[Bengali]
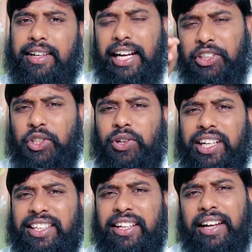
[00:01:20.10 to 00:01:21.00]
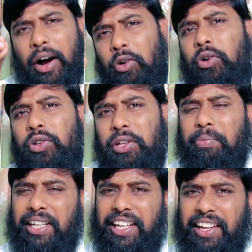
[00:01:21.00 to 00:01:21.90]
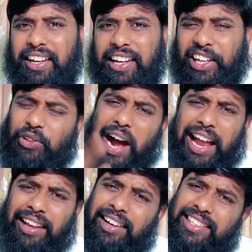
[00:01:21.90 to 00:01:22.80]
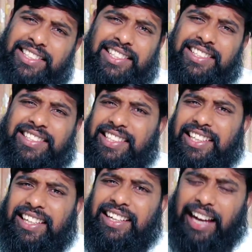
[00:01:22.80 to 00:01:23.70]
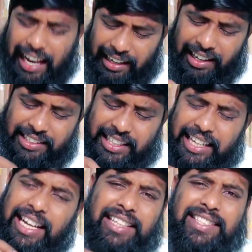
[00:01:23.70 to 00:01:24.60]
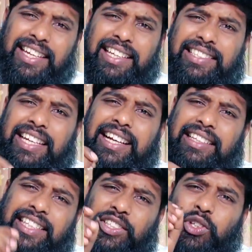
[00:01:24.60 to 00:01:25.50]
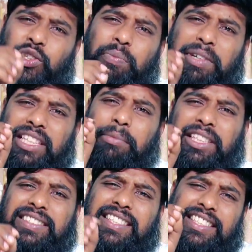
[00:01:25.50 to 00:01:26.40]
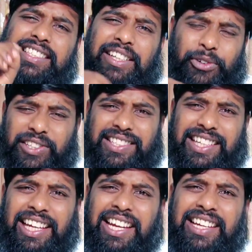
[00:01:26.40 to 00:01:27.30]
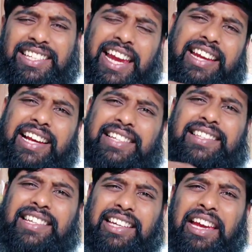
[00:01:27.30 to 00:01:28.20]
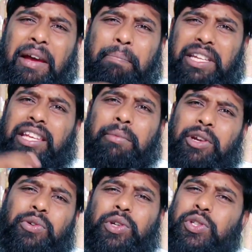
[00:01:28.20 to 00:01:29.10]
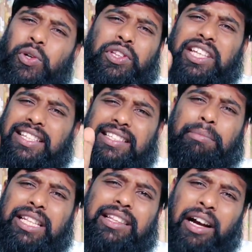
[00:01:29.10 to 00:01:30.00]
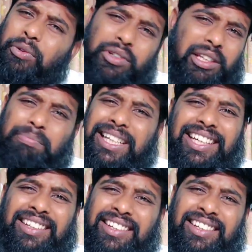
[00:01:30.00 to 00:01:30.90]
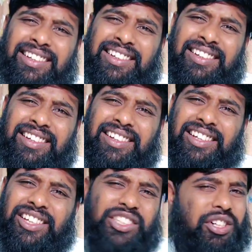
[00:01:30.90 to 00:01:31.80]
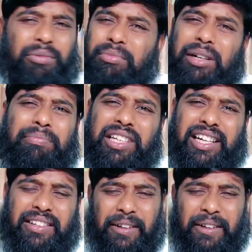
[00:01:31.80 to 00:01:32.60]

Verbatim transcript: কার্যকারিতা নাও হতে পারে কিন্তু আল্লাহর সৃষ্টি আল্লাহ যেই গাছকে যেই কাজের জন্য পৃথিবীতে সৃষ্টি করেছে সেই কাজ কি পৃথিবীর কোনো শক্তি আছে মিথ্যা করতে পারে সম্ভব না